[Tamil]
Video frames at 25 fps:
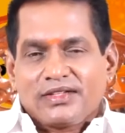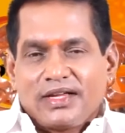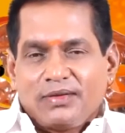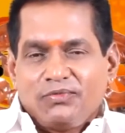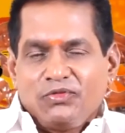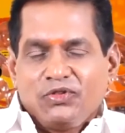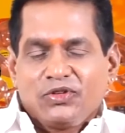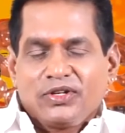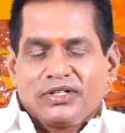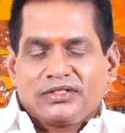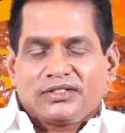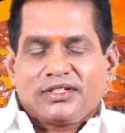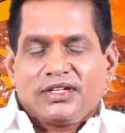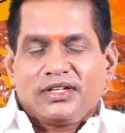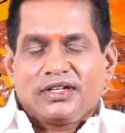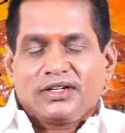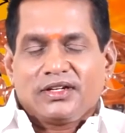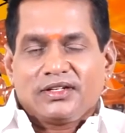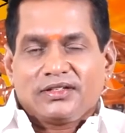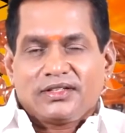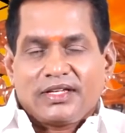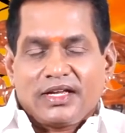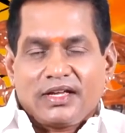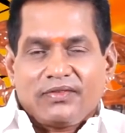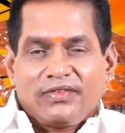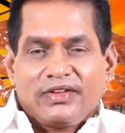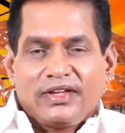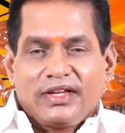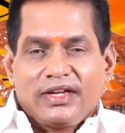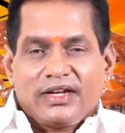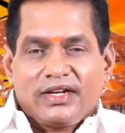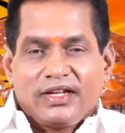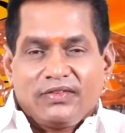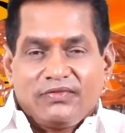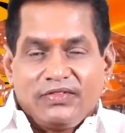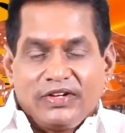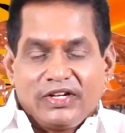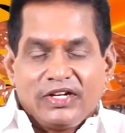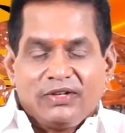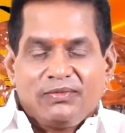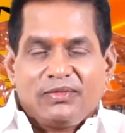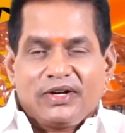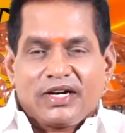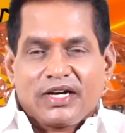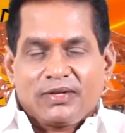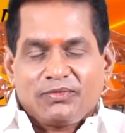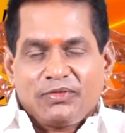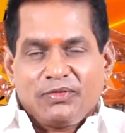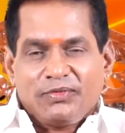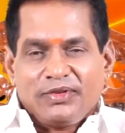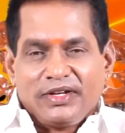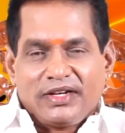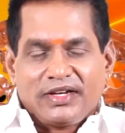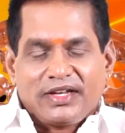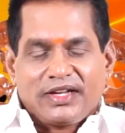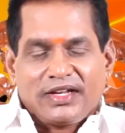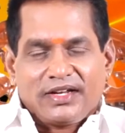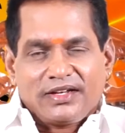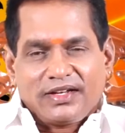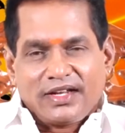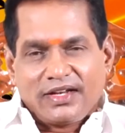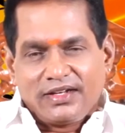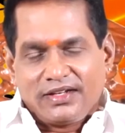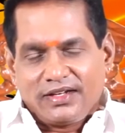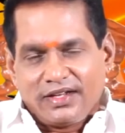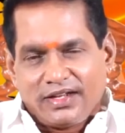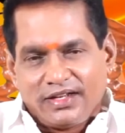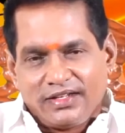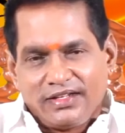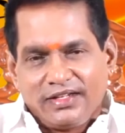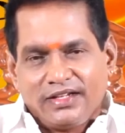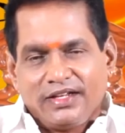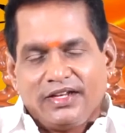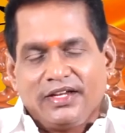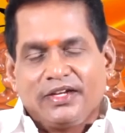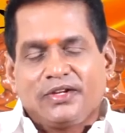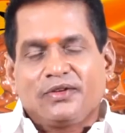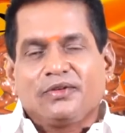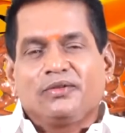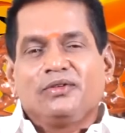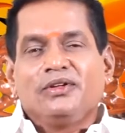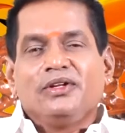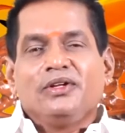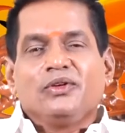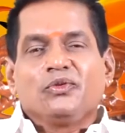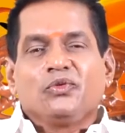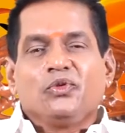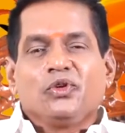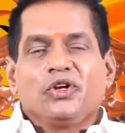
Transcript: சமூகத்திற்கு தேவையான வெகுமானமும் இன்றைய நாளில் அதிகரிக்கும்